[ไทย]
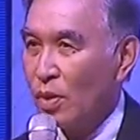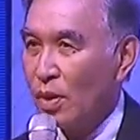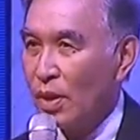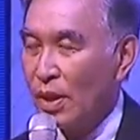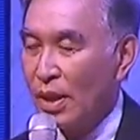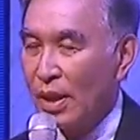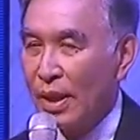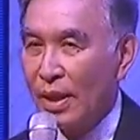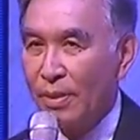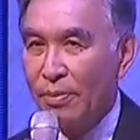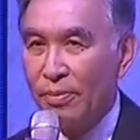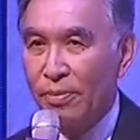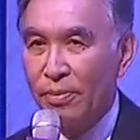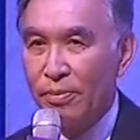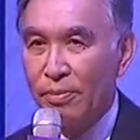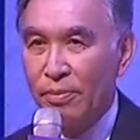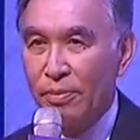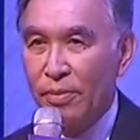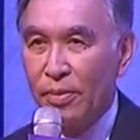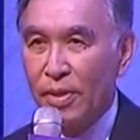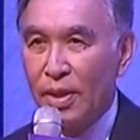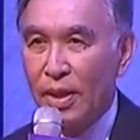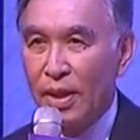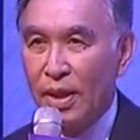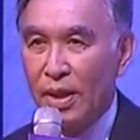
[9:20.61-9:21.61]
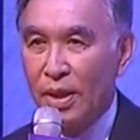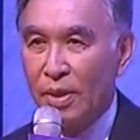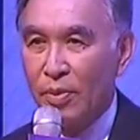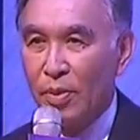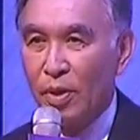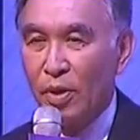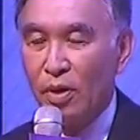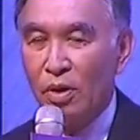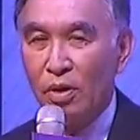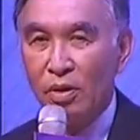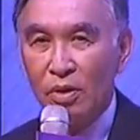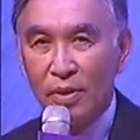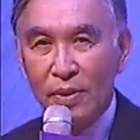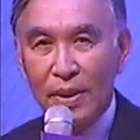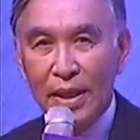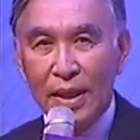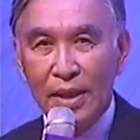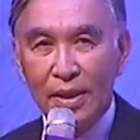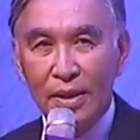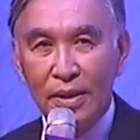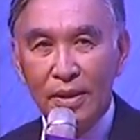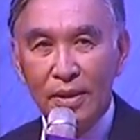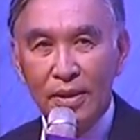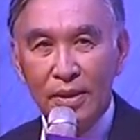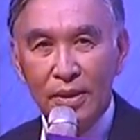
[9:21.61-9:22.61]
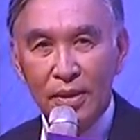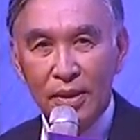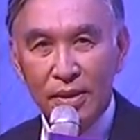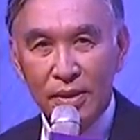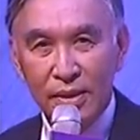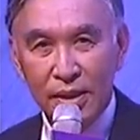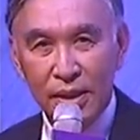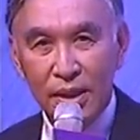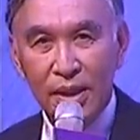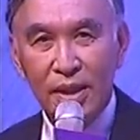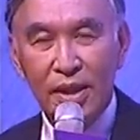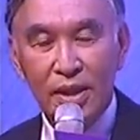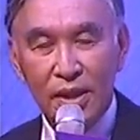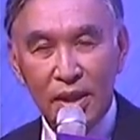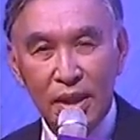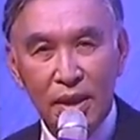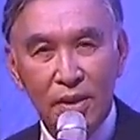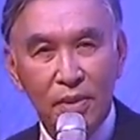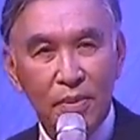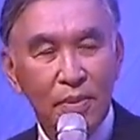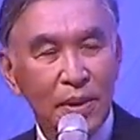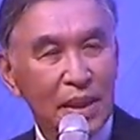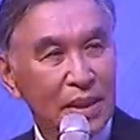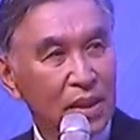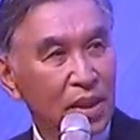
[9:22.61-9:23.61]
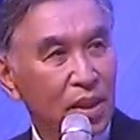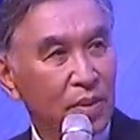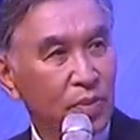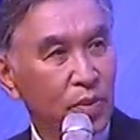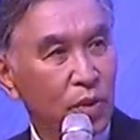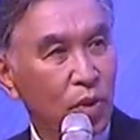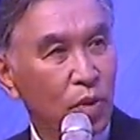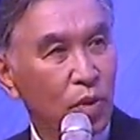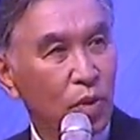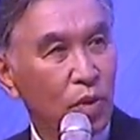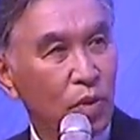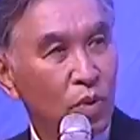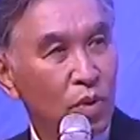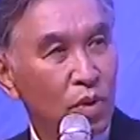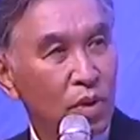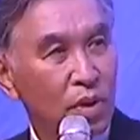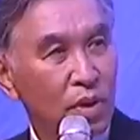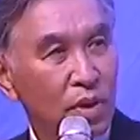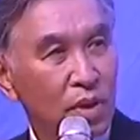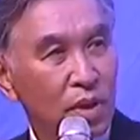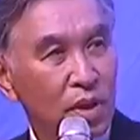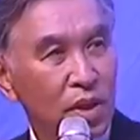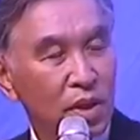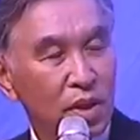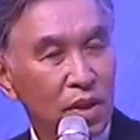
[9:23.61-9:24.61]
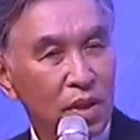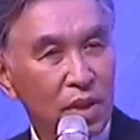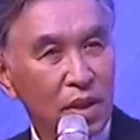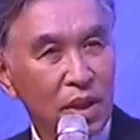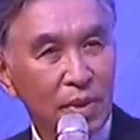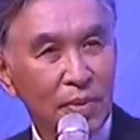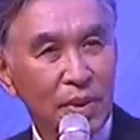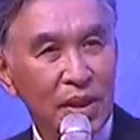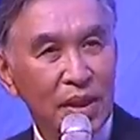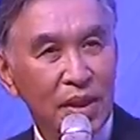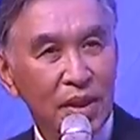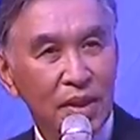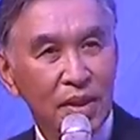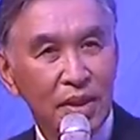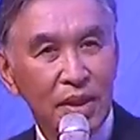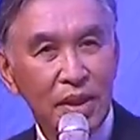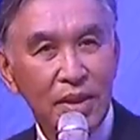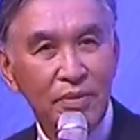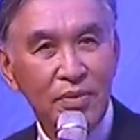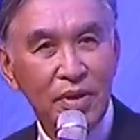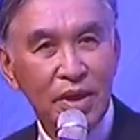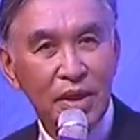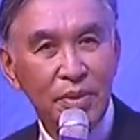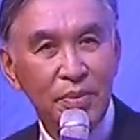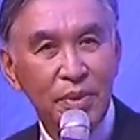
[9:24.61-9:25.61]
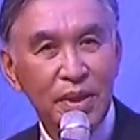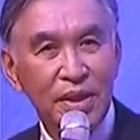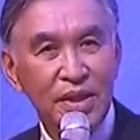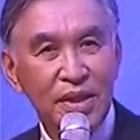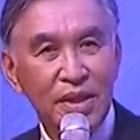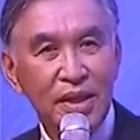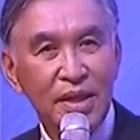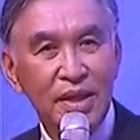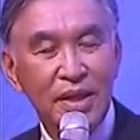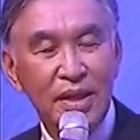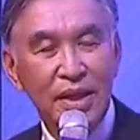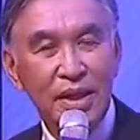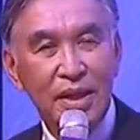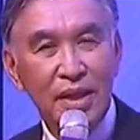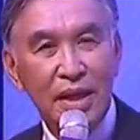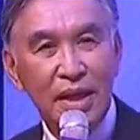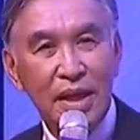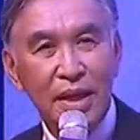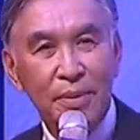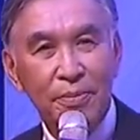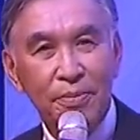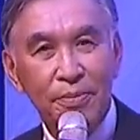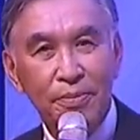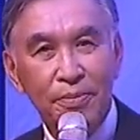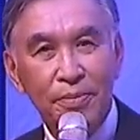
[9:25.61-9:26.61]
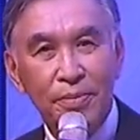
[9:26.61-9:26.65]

นะครับเพราะเขากำลังเศรษฐกิจเขากำลังเติบโตกำลังเรียกว่า emerging เนี่ยนะครับ